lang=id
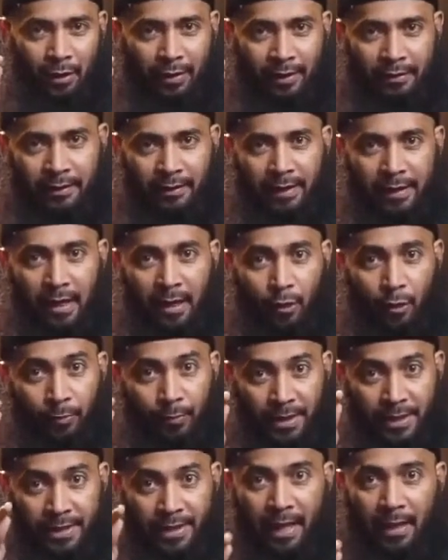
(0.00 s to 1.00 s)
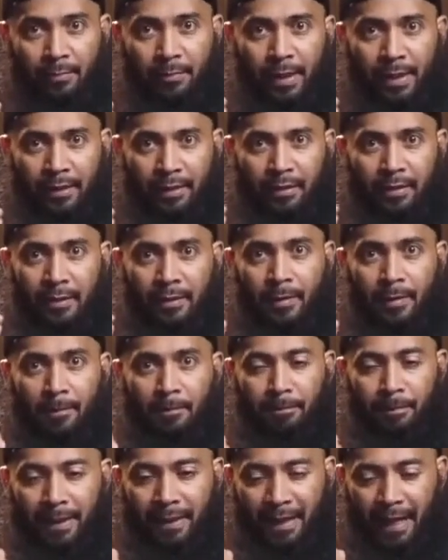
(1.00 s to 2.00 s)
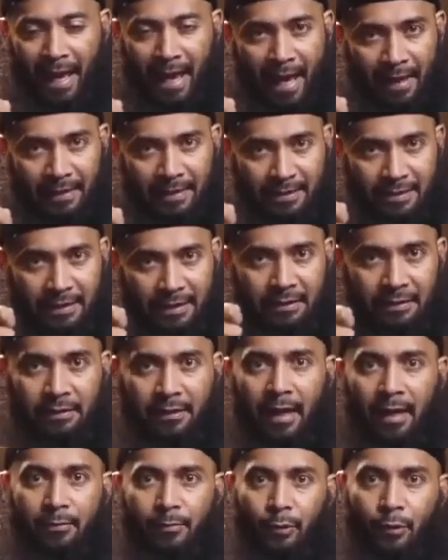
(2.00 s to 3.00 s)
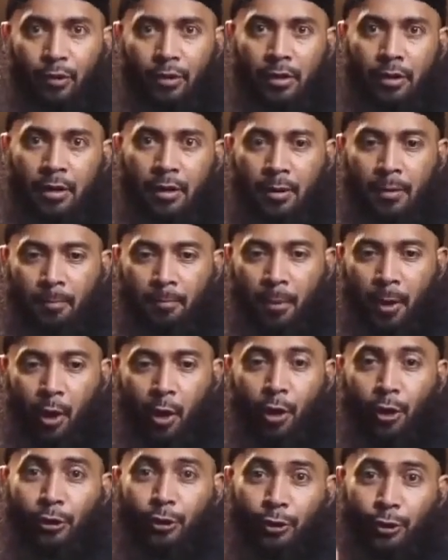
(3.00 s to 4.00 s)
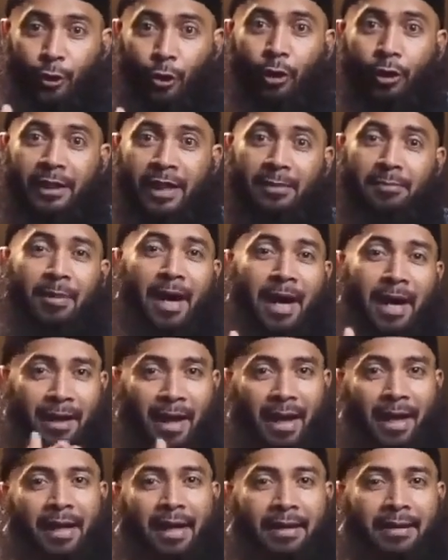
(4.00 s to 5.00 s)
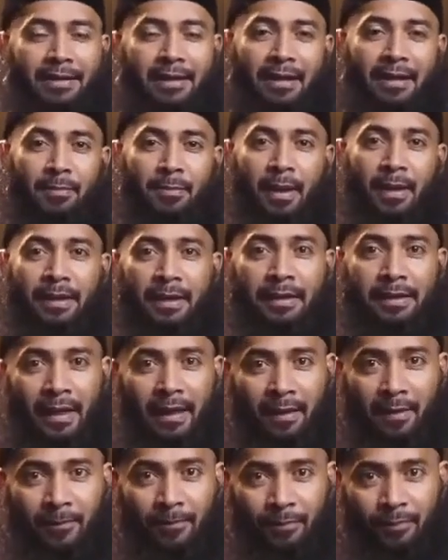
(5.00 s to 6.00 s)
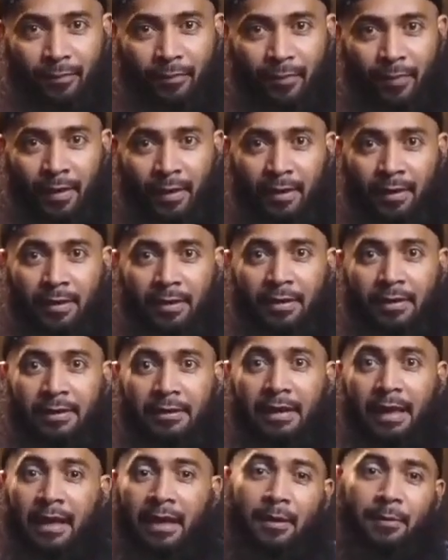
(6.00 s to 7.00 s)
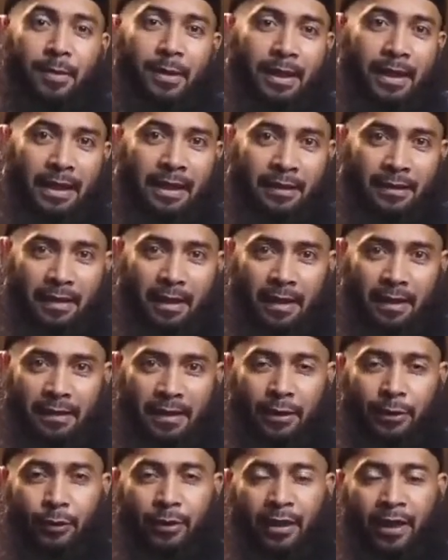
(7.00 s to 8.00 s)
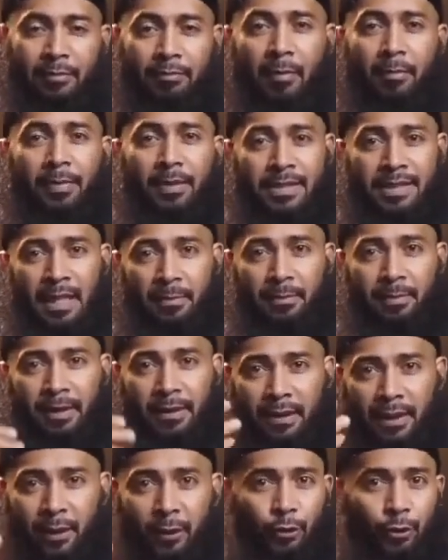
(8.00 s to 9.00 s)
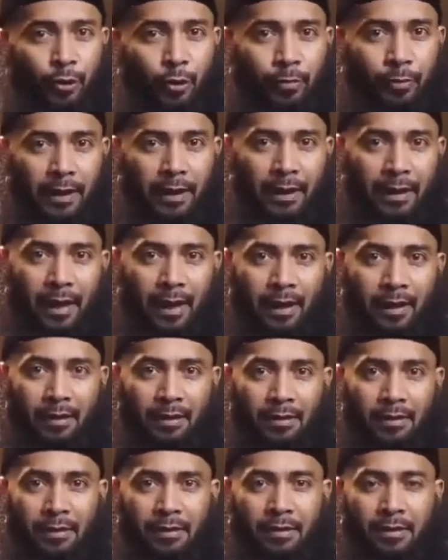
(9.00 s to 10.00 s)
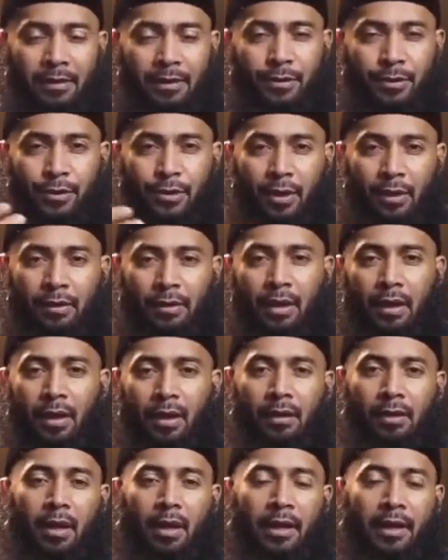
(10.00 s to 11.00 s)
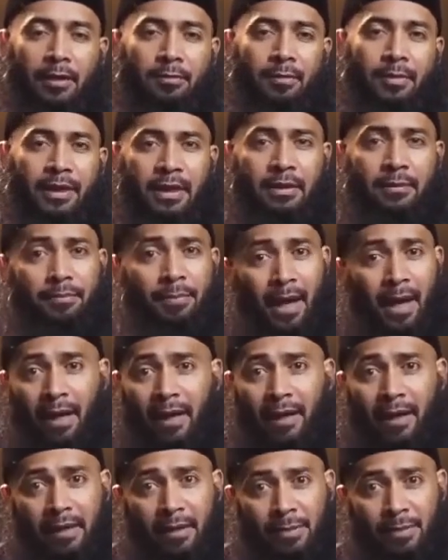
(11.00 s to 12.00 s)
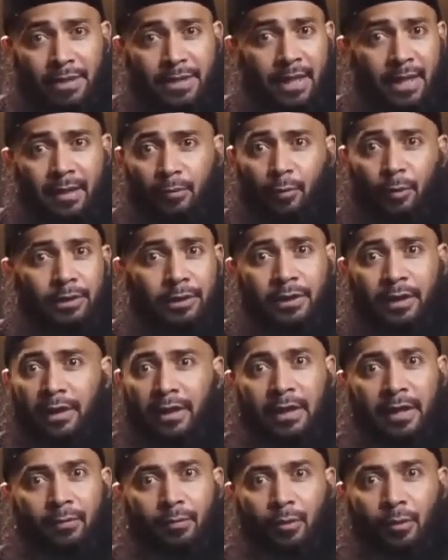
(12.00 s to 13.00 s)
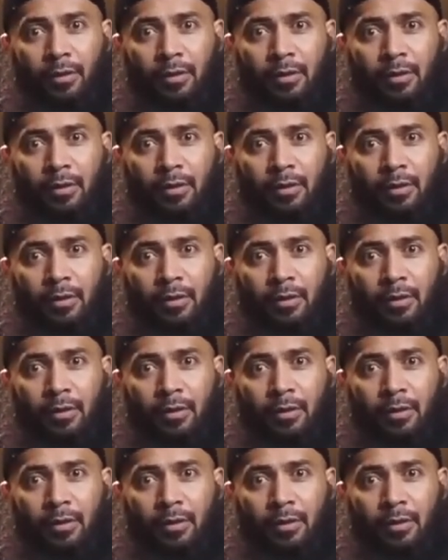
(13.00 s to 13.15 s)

ketika engkau bersabar menahan cintamu mengontrol dan mengarahkannya kepada yang yang lebih indah yaitu dengan mempersiapkan diri untuk menikah insya Allah Allah akan berikan pahala yang besar buat dirimu